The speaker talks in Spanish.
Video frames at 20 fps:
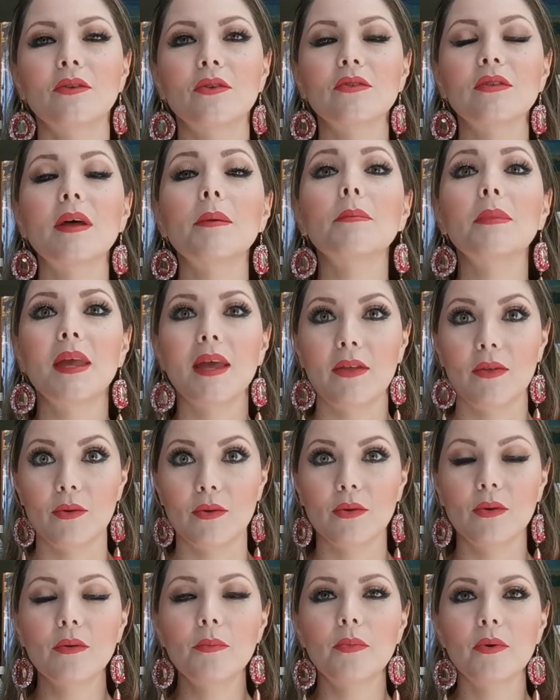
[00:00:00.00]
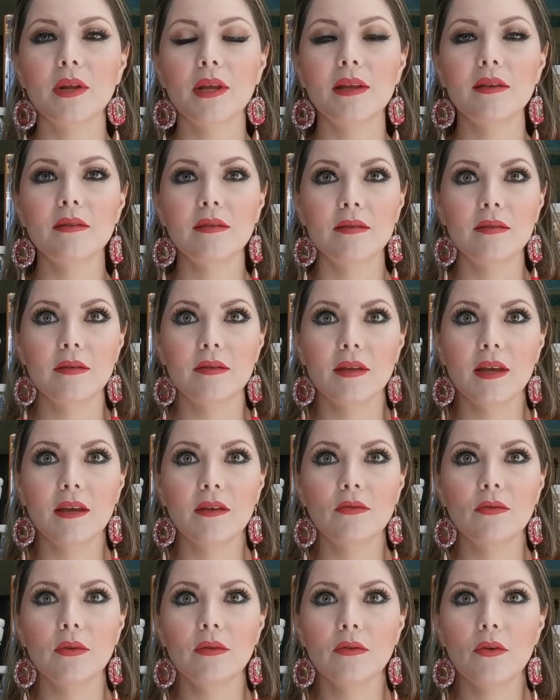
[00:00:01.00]
nos da miedo, ¿no? Porque dices, es
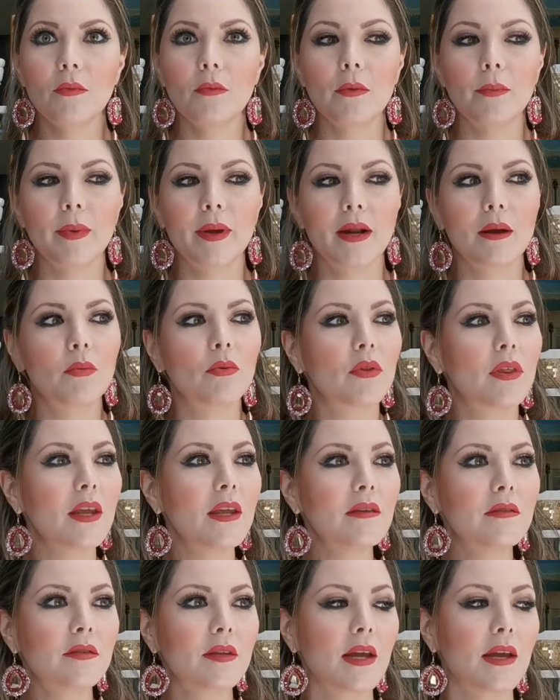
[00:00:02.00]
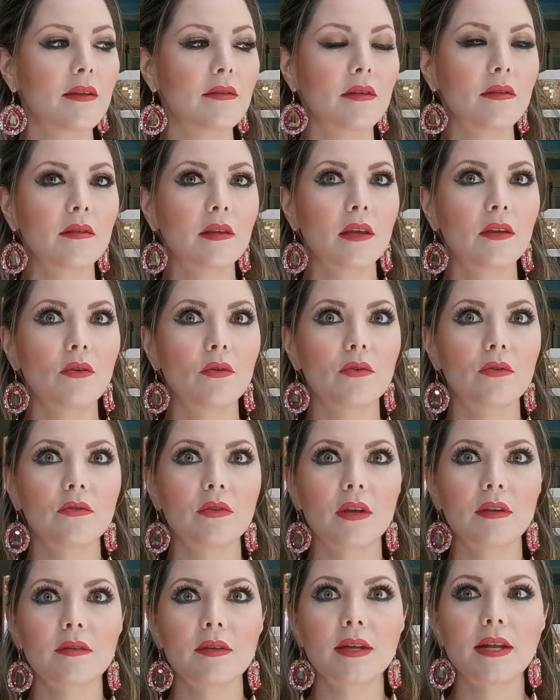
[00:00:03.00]
que eso es como para budistas, es que yo no sé